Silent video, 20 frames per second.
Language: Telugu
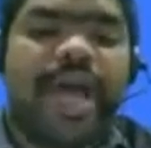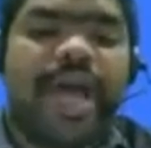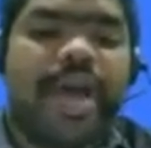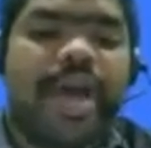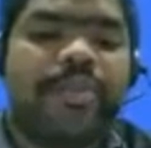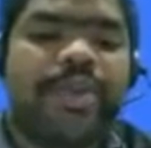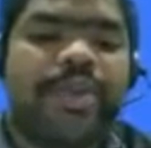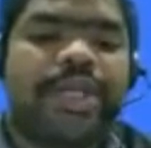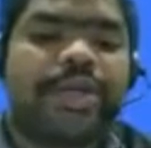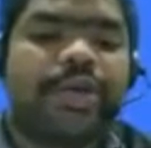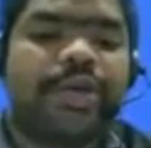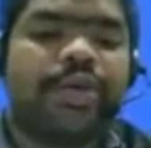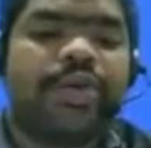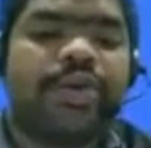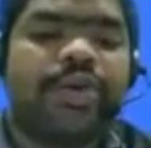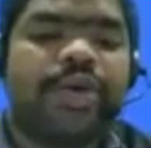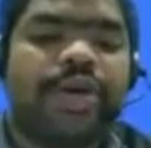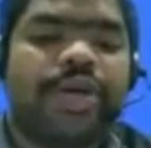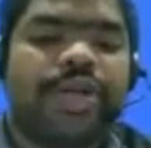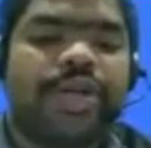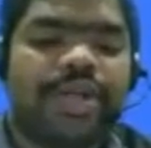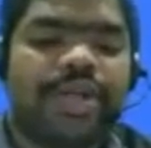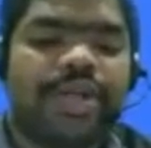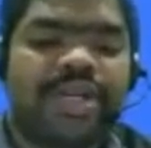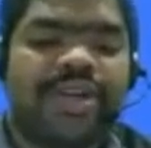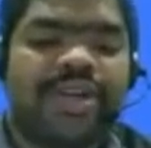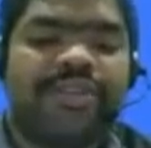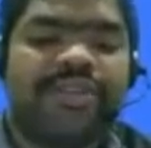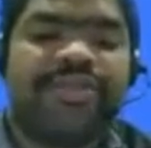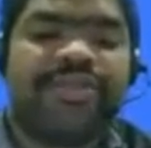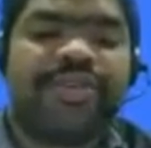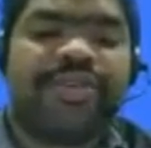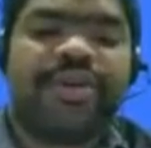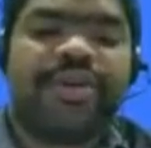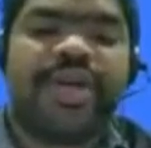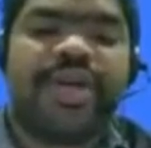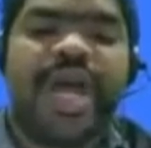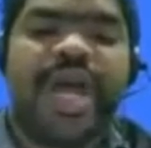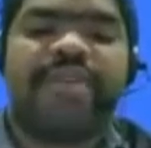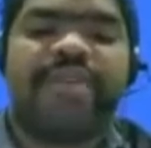amplitude trough
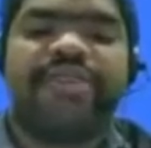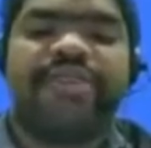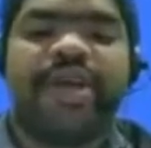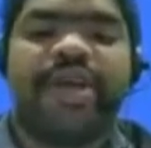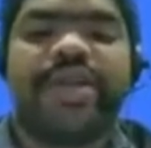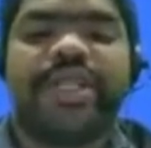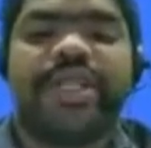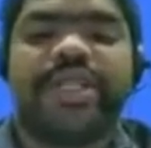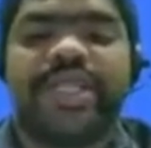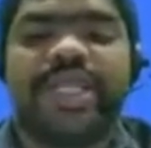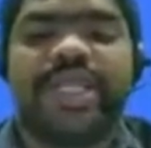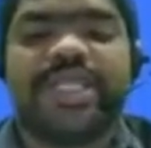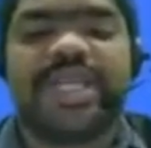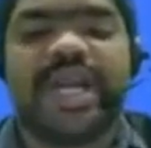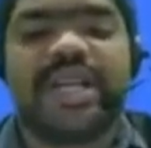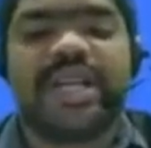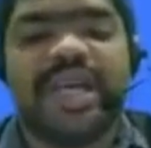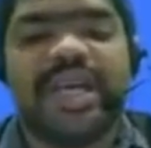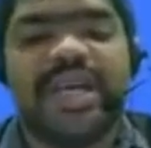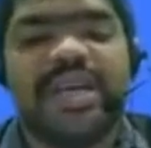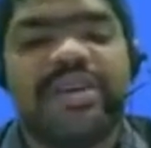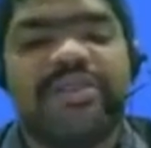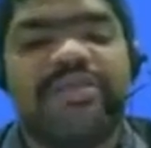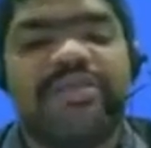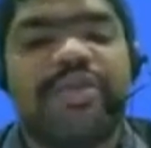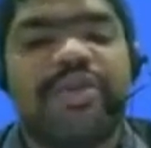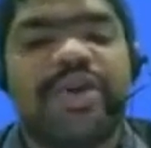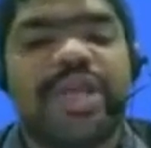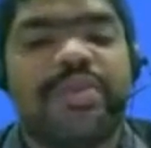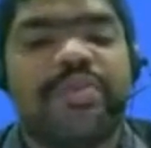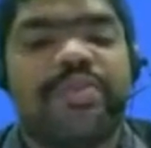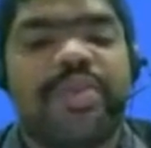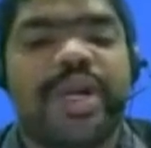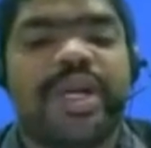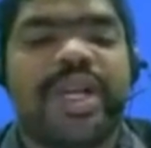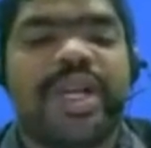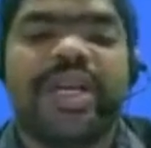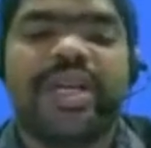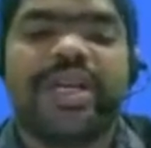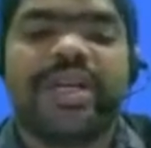and wavelength these are the four
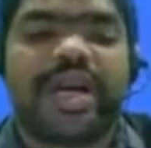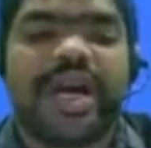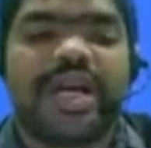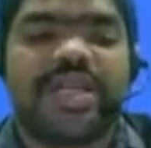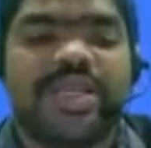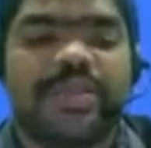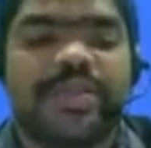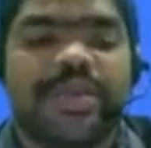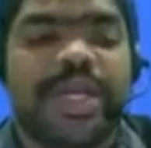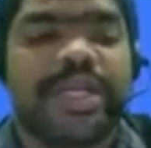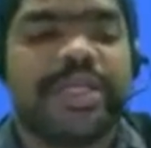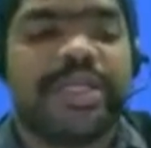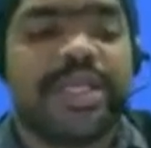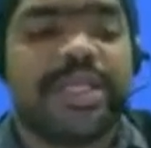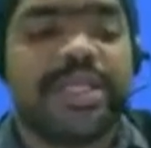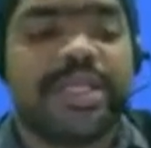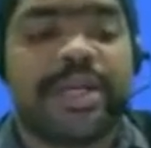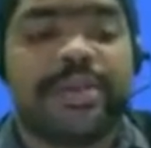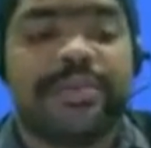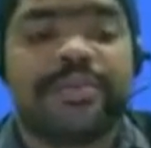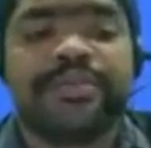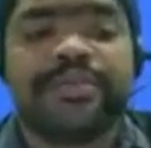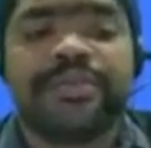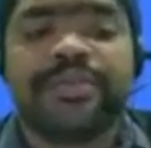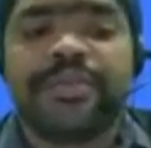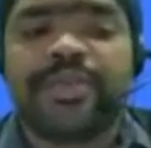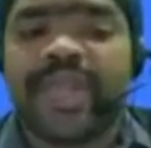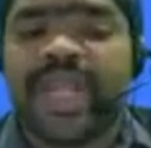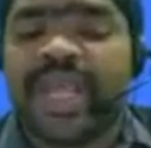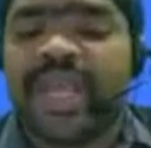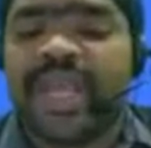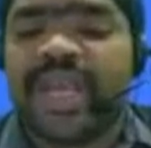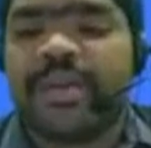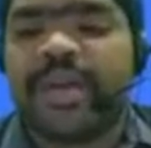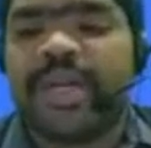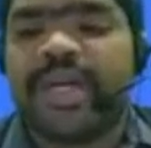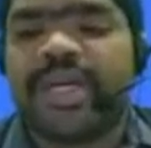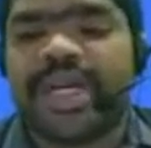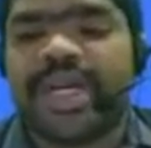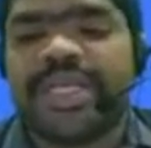important concept existed ఎగ్జిస్టెడ్ ఇక్కడ
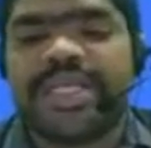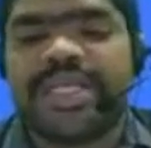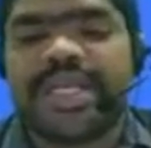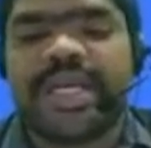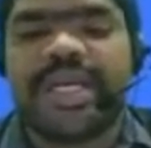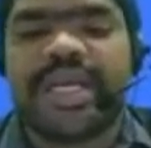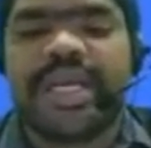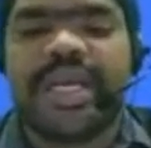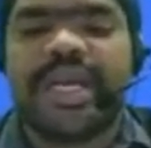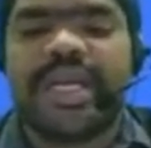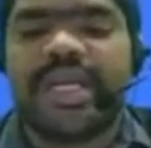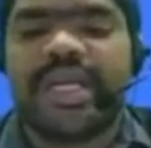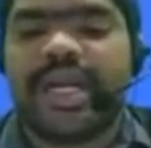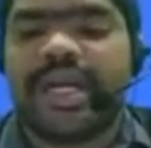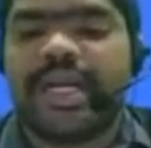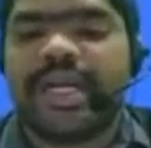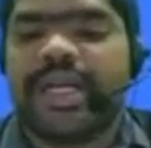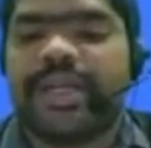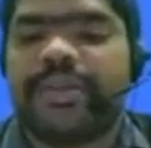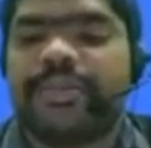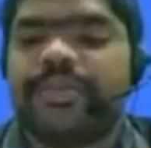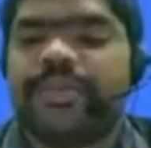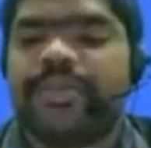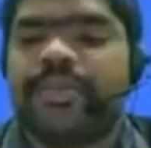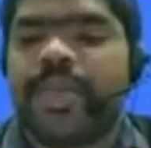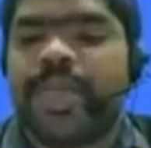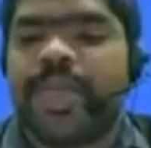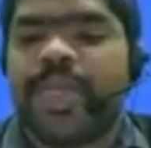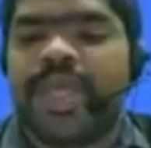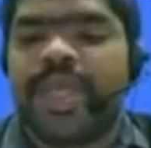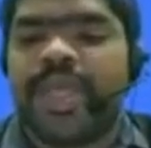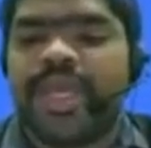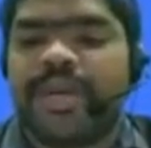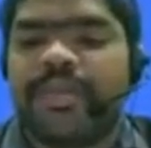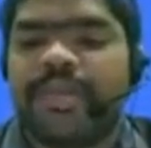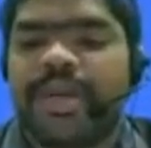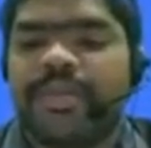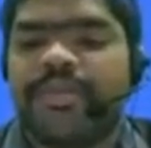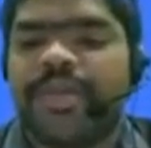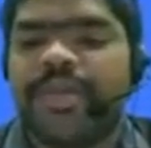మన క్రస్ట్ అంటే ఏంటి అంటే
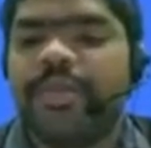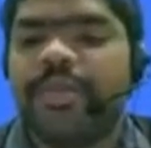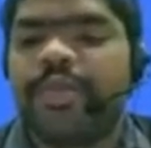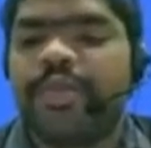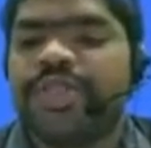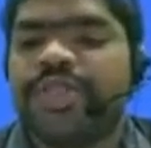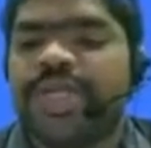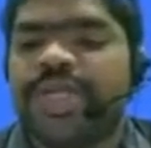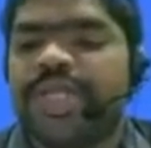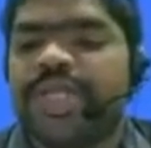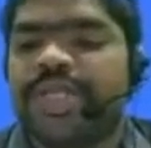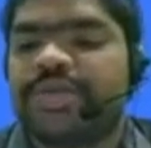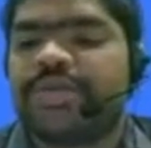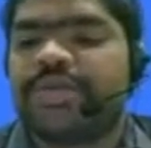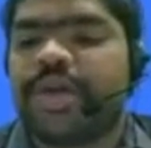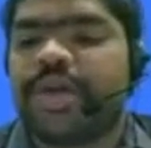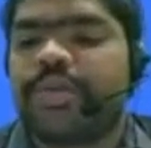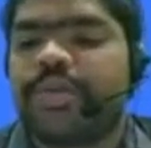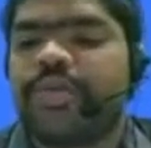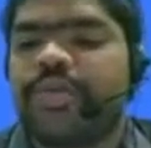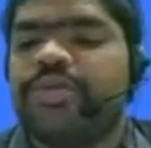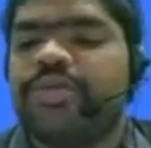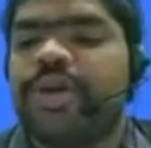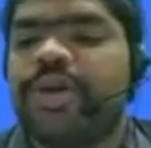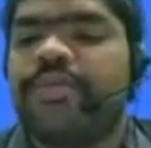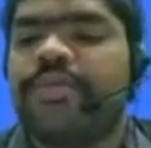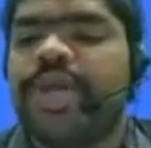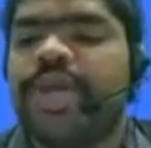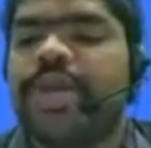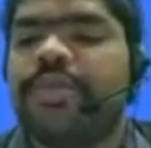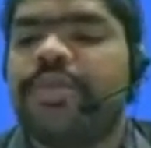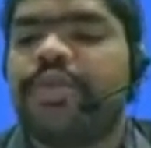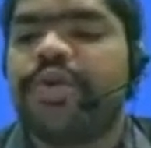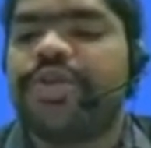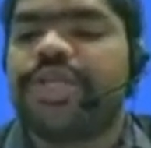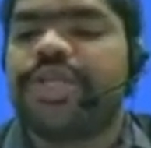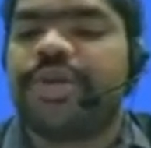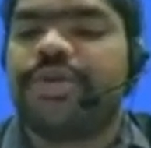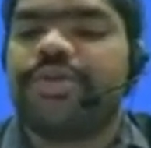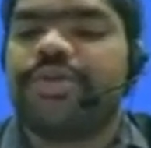ఇక్కడ మనం మీన్ పొజిషన్ తీసుకున్నప్పుడు మీన్
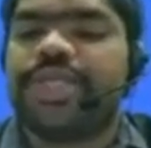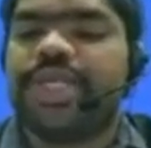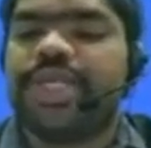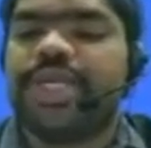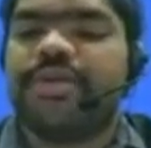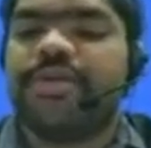పొజిషన్ నుంచి